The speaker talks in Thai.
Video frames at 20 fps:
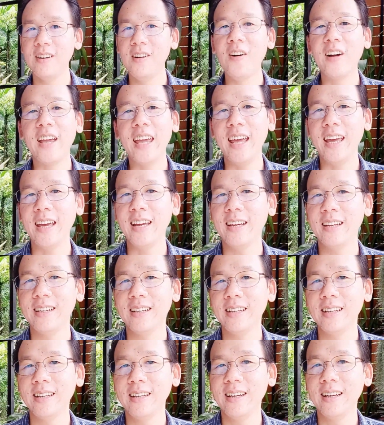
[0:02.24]
โอเค
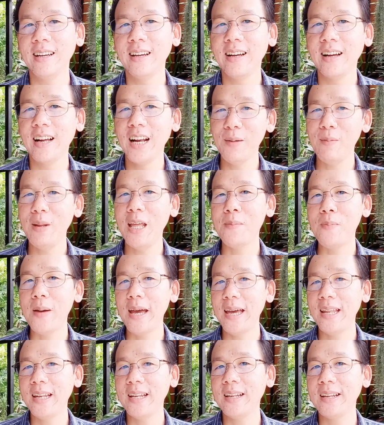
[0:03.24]
คลิปนี้
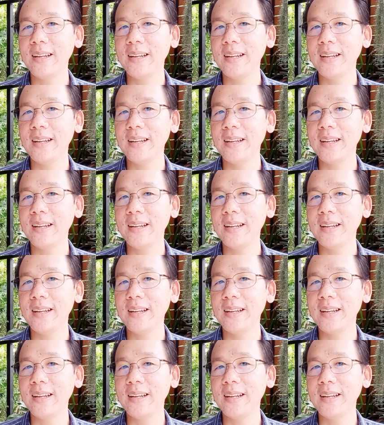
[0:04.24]
เป็น